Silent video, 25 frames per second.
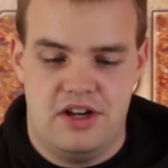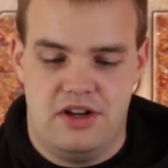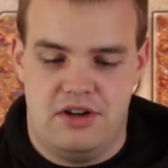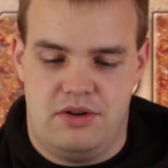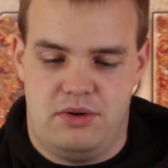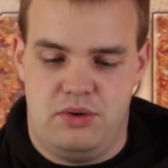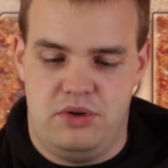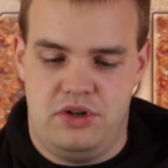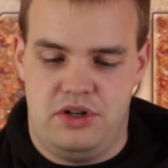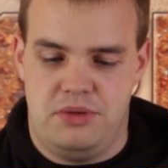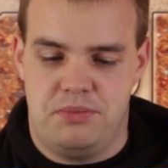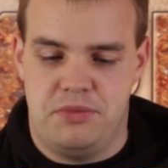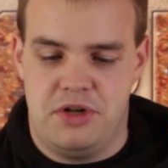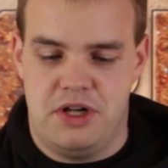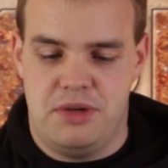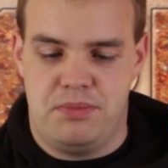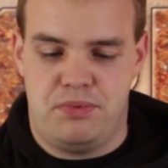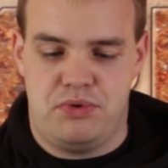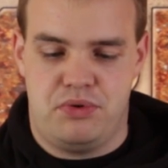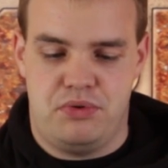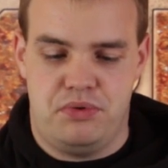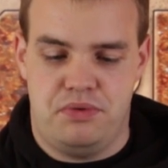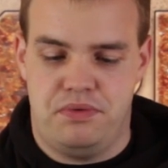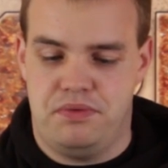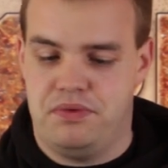Und die
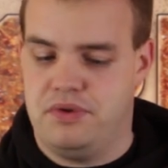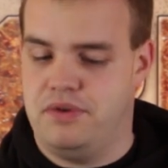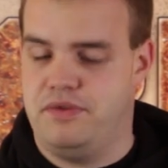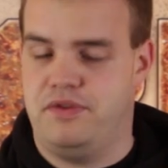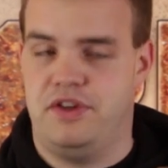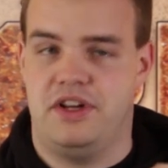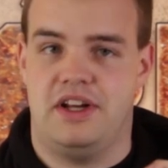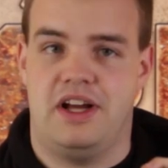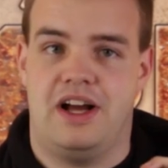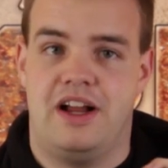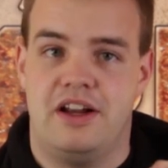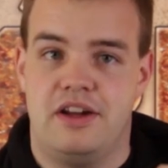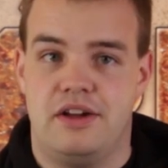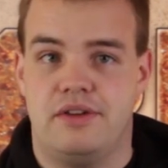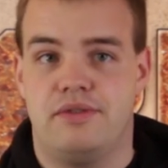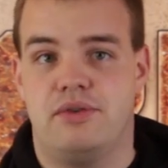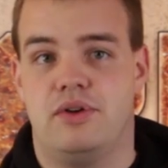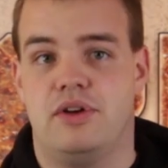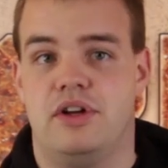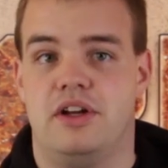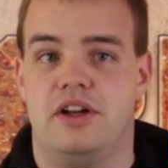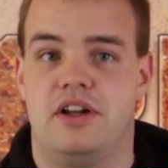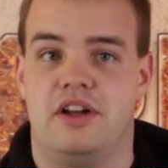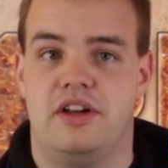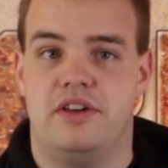Millproof wird alles von
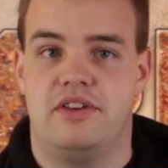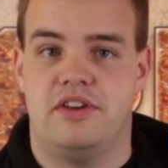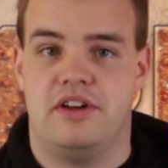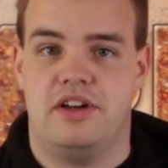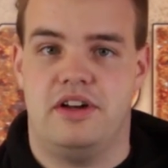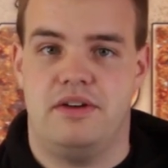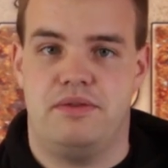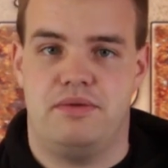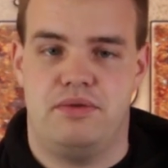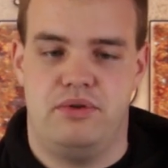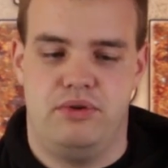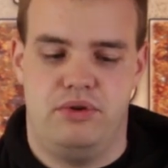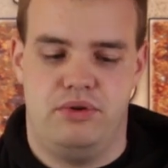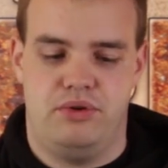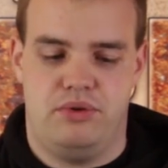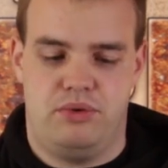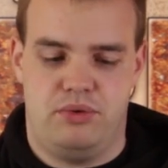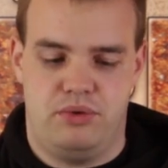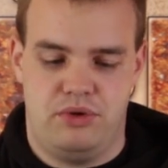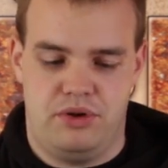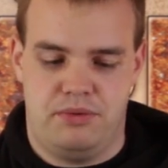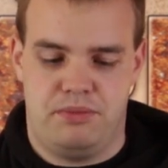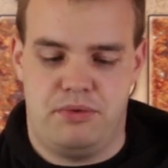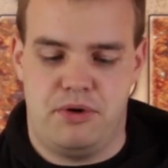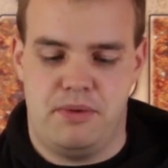den Gläsern erfüllt,
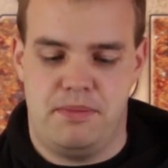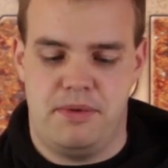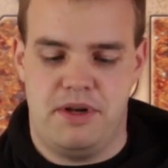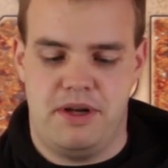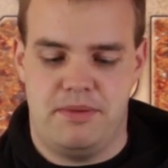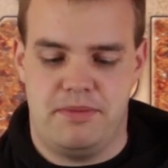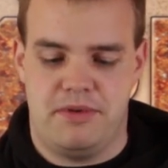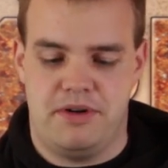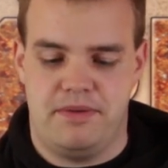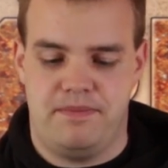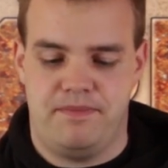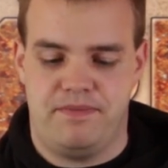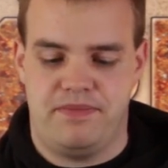ohne Probleme.